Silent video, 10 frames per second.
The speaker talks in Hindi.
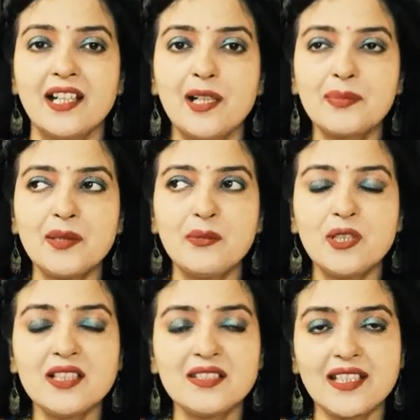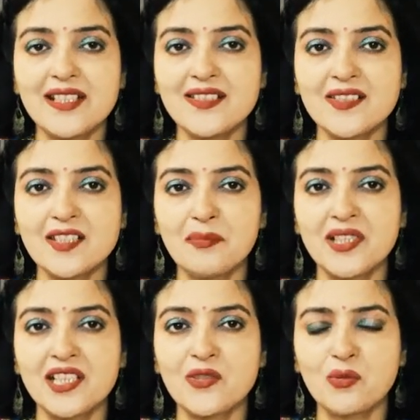आपके बहुत ऐसे
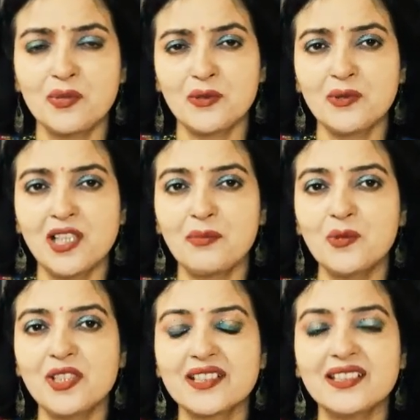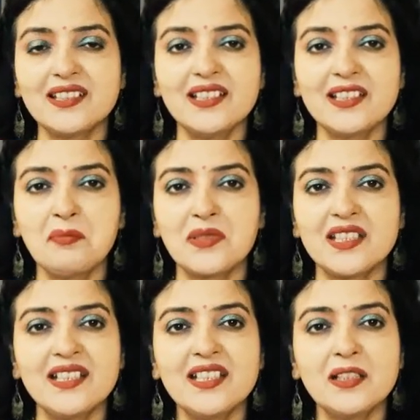सपने जो बिल्कुल आपको लगता था कि
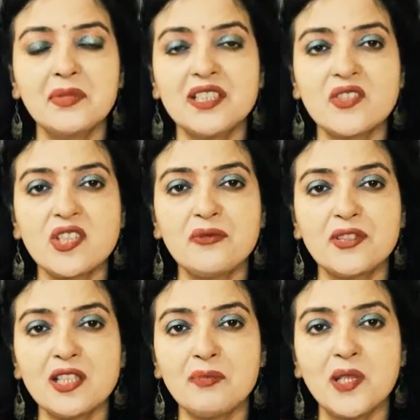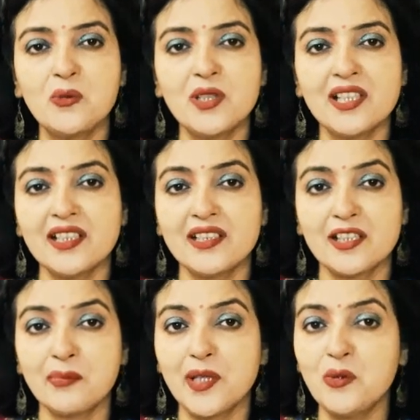पता नहीं कभी अचीव कर पाऊंगा या
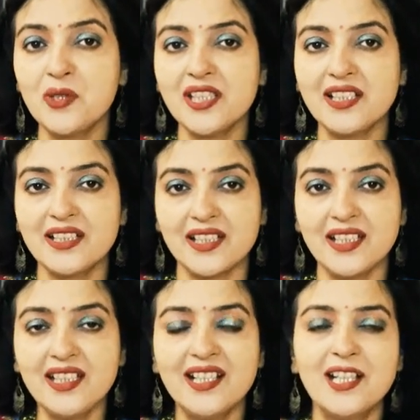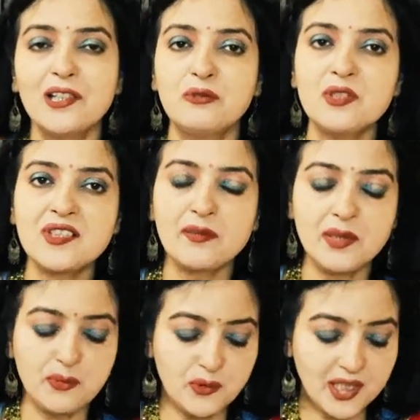कर पाऊंगी या नहीं वो
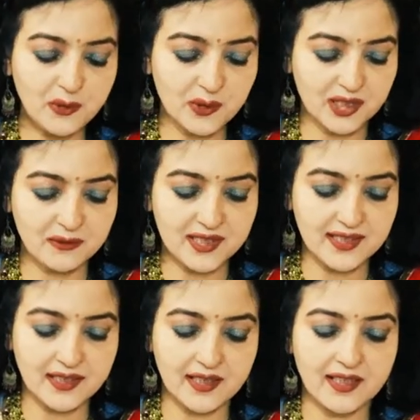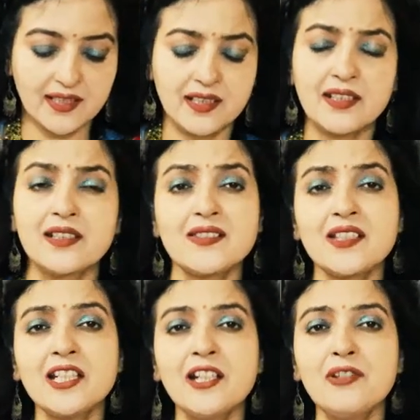सभी पूरे होते हुए दिख रहे हैं
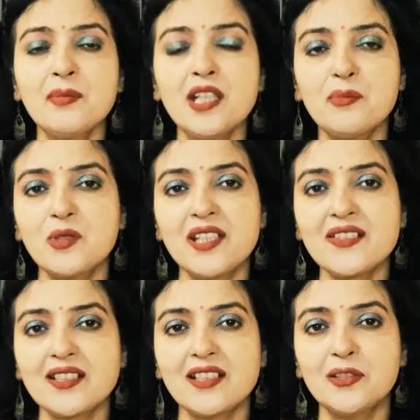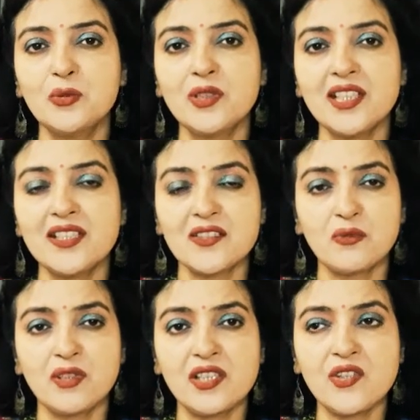इसके अलावा मैं आपको ये सलाह दूंगी कि इस
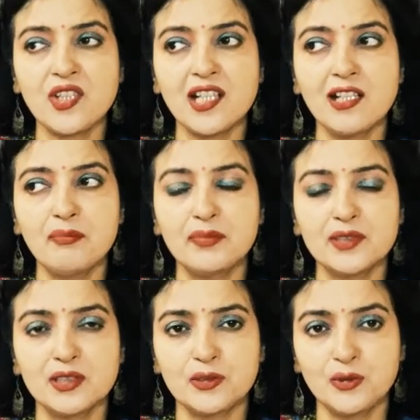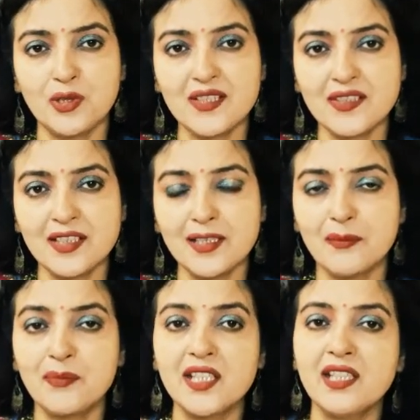वर्ष आप थोड़े से
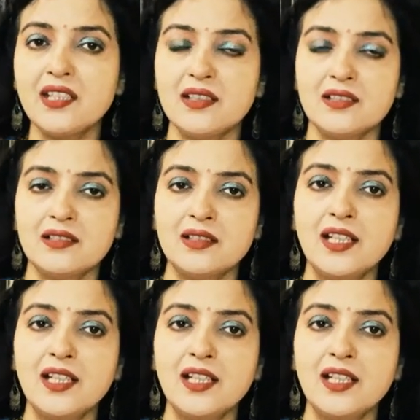अपने आ,